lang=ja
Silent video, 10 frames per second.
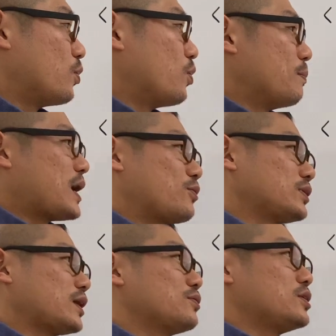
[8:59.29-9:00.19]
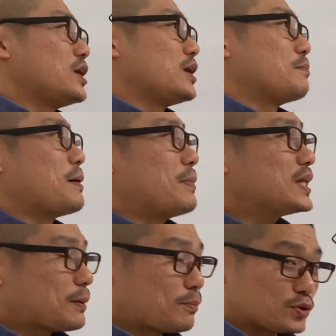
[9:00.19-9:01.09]
こんなふうに、ま
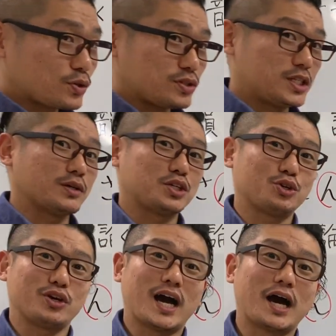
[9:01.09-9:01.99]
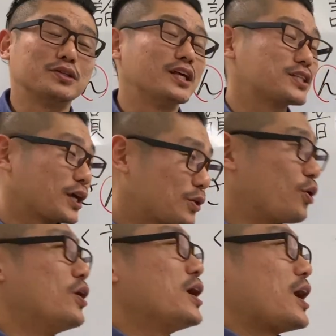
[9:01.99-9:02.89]
だもう少し実は種類があるんですけ
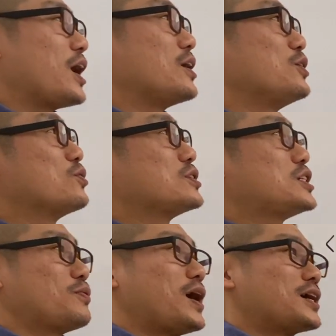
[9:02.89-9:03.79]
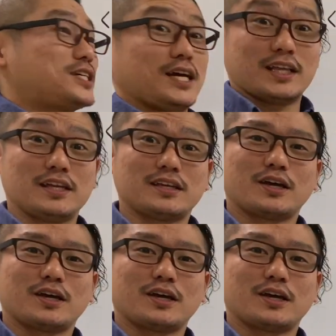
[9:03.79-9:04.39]
ど、日本人は知らないんだ